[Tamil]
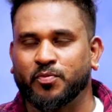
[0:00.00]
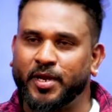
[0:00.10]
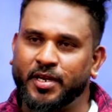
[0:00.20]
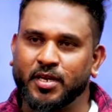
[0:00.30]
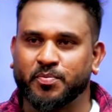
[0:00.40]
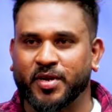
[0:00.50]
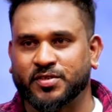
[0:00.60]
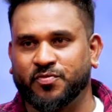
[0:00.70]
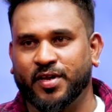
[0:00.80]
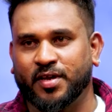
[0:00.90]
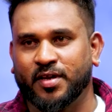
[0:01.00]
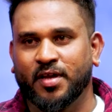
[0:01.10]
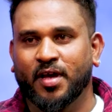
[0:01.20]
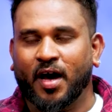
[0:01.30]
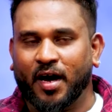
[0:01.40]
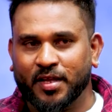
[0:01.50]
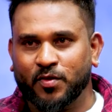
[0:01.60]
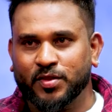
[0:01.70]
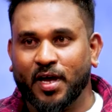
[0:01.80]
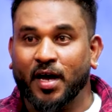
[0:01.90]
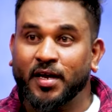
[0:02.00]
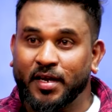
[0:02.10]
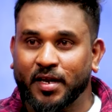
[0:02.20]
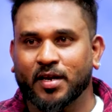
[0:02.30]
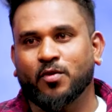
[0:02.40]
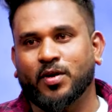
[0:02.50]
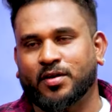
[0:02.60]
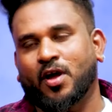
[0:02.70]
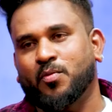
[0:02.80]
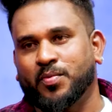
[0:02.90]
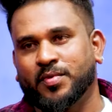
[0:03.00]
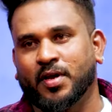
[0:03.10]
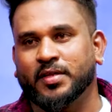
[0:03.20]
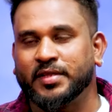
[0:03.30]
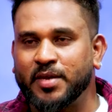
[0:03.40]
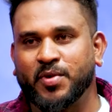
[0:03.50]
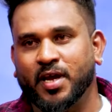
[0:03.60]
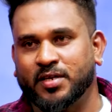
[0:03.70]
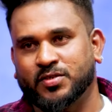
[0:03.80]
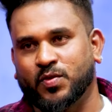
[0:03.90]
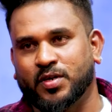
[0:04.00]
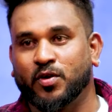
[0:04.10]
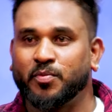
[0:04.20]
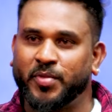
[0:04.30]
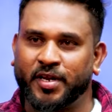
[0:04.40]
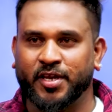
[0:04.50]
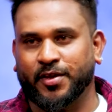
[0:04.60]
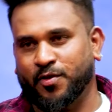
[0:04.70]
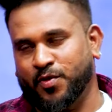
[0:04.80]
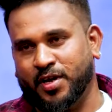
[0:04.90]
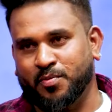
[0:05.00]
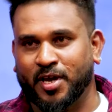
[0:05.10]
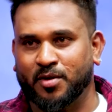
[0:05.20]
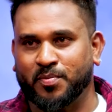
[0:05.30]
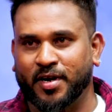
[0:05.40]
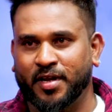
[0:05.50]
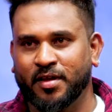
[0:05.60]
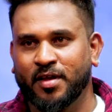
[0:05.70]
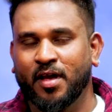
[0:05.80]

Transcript: ஒரு பெரிய பேஷன் வீக் அதில் வந்து அங்கே இருக்கிற ஒரு டாப் தீபிகான்னு சொல்லிட்டு ஒரு பெரிய ஹீரோயினுக்கு மேக்கப் பண்ணேன்